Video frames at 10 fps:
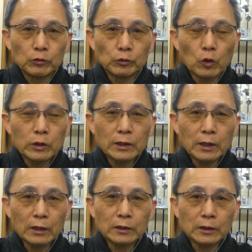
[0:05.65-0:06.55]
動き
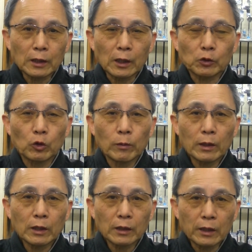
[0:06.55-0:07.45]
出したら止ま
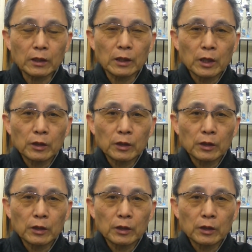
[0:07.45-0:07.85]
らない